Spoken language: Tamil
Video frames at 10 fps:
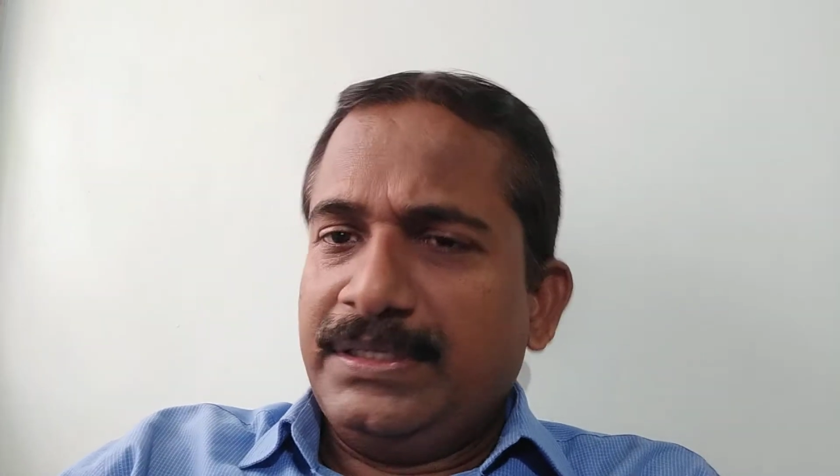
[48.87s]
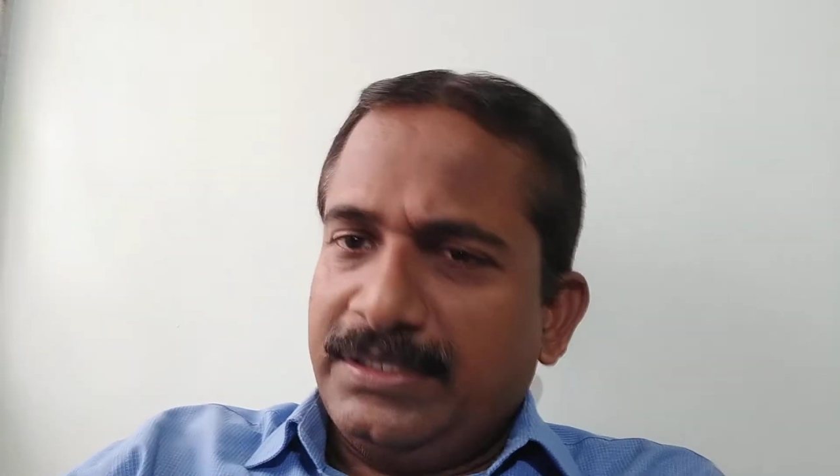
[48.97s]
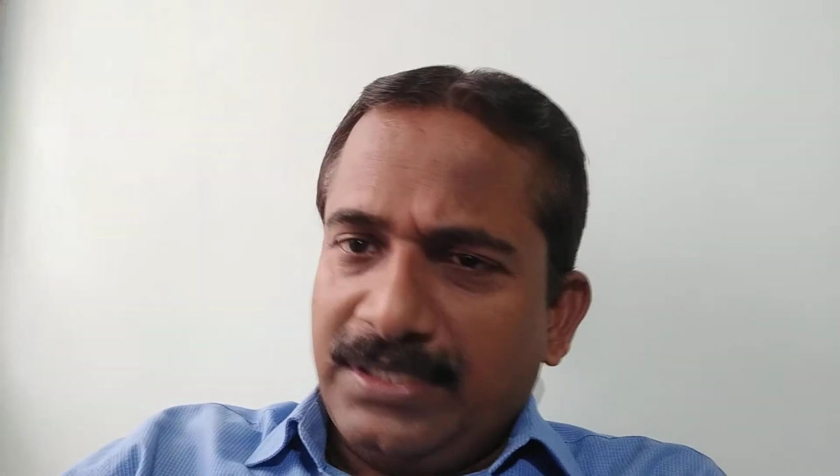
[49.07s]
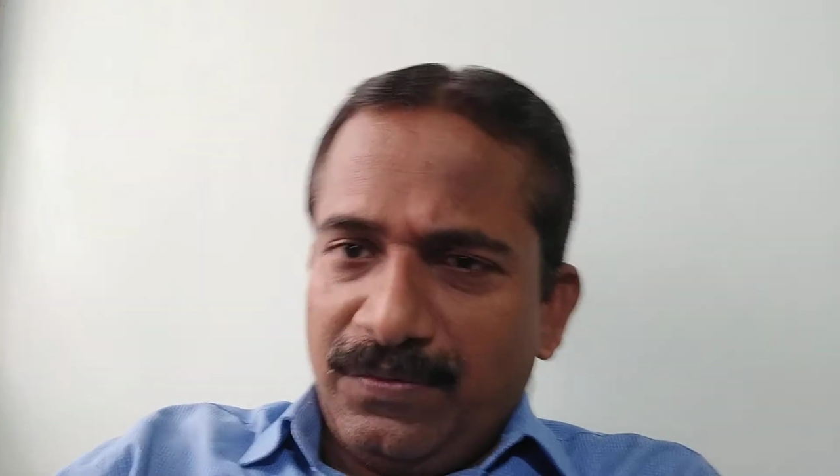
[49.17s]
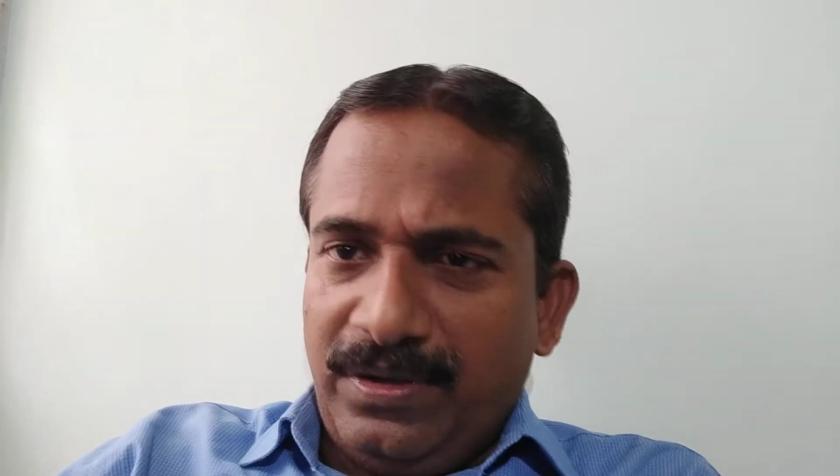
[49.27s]

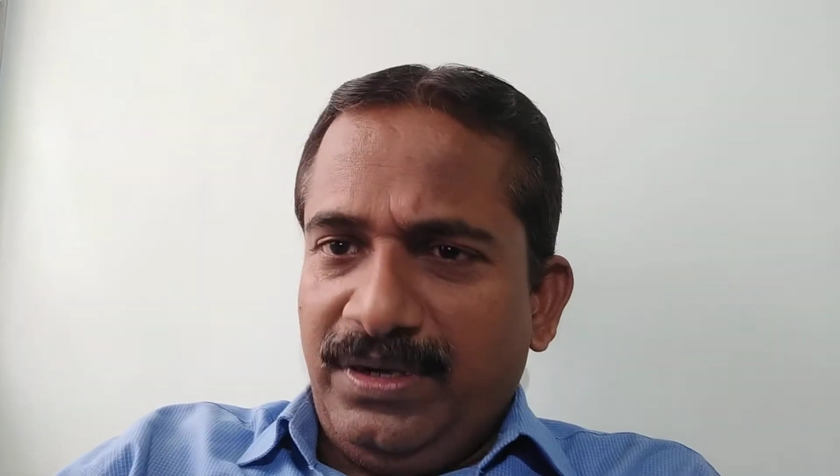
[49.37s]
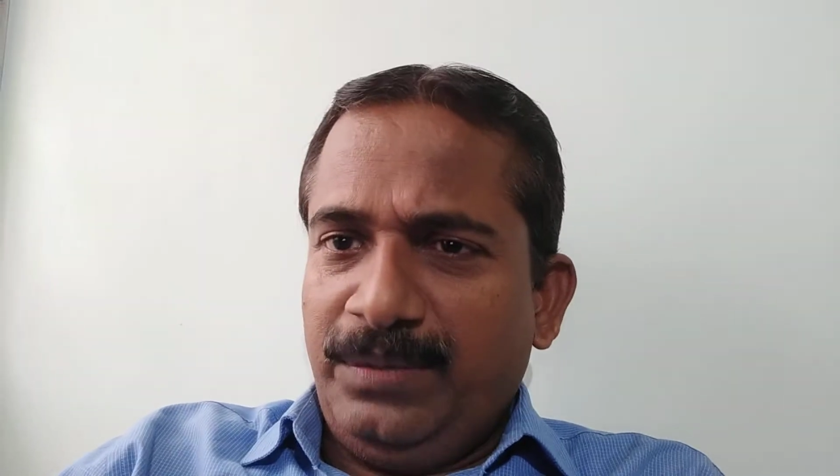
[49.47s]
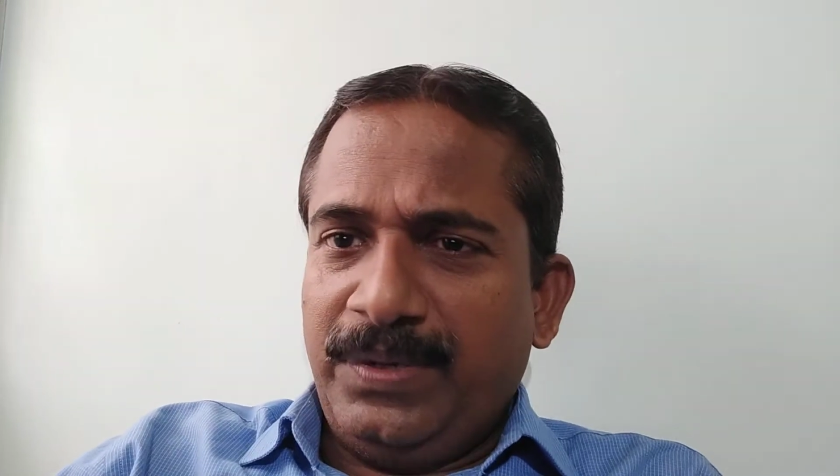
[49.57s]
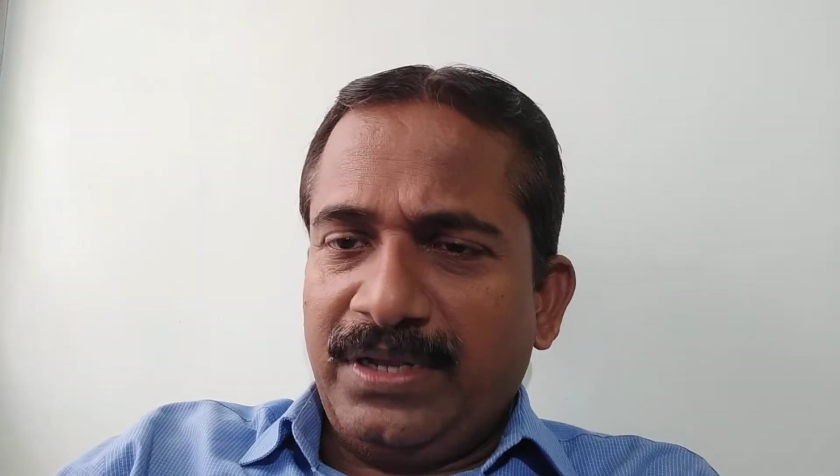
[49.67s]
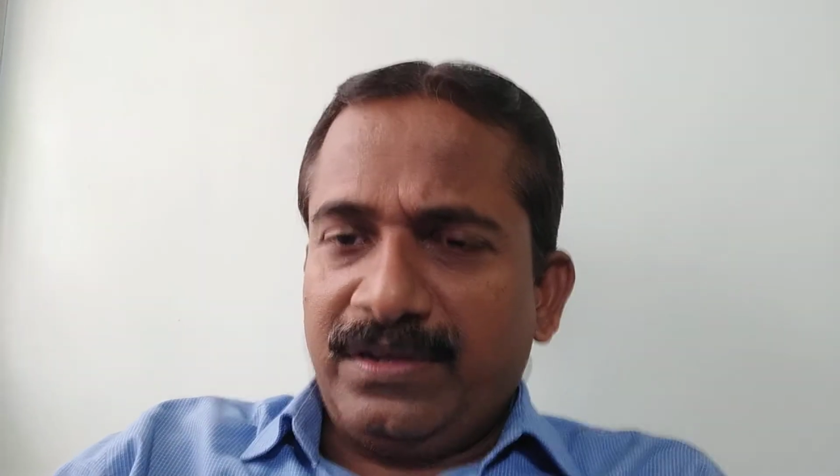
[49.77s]
இது தவறான
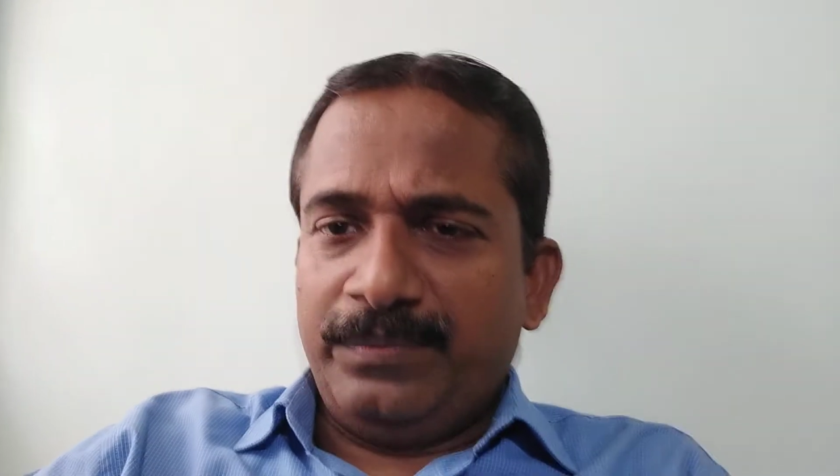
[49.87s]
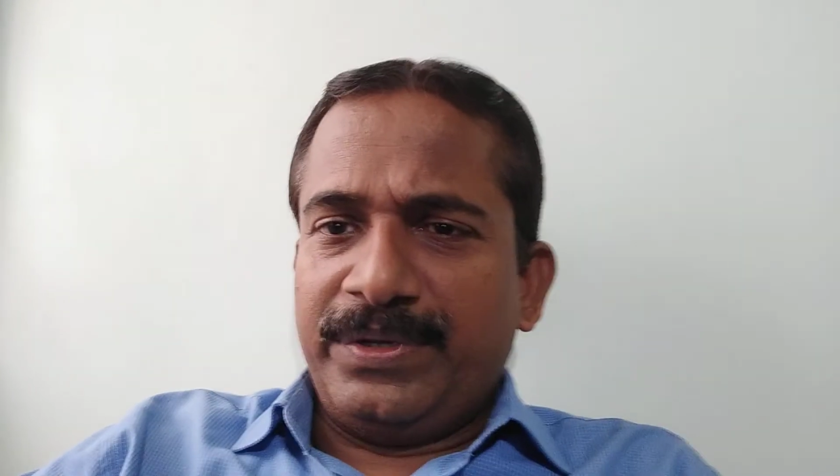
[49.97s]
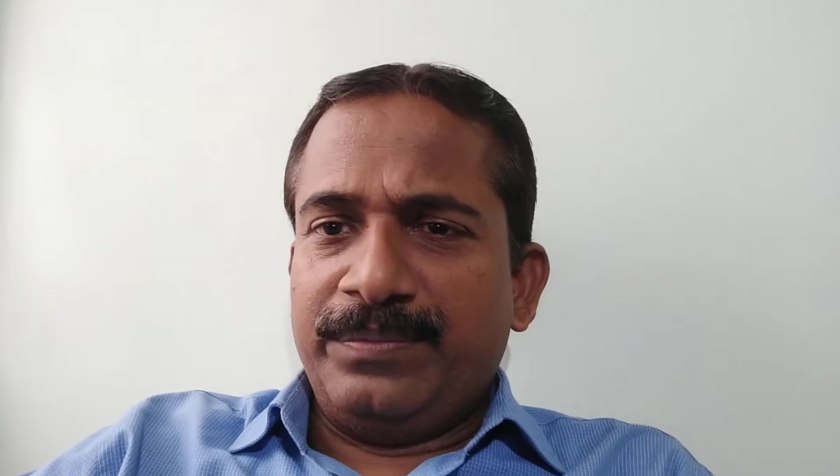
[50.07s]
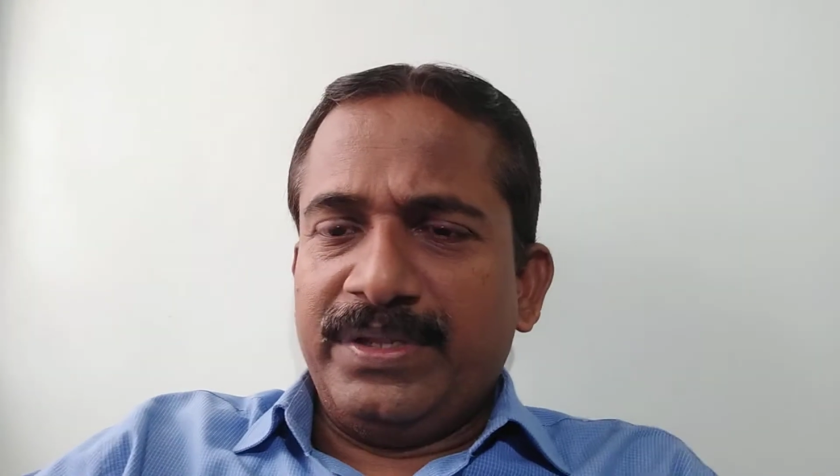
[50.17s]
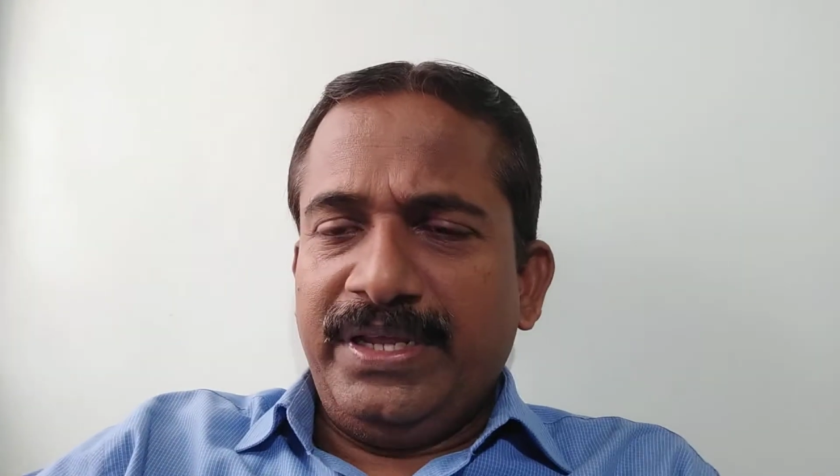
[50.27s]
பழக்கம்
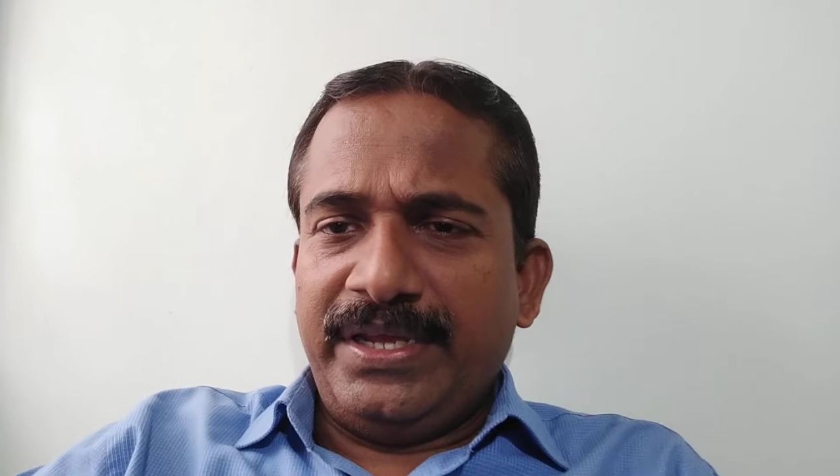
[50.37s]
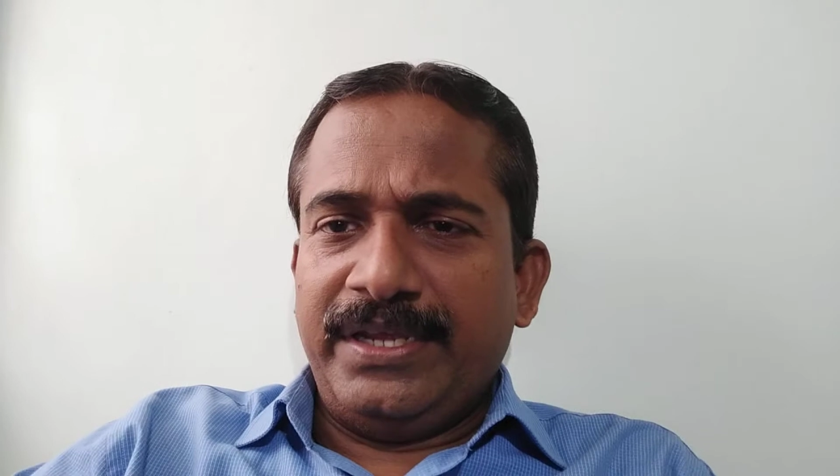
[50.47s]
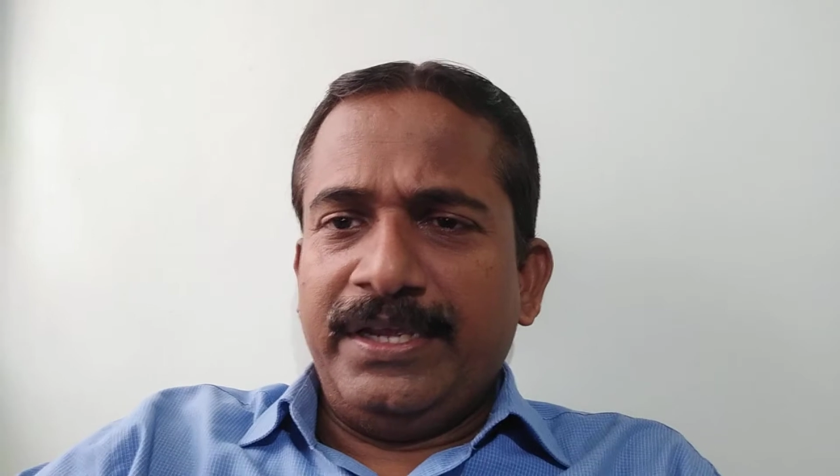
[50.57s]
என்பதை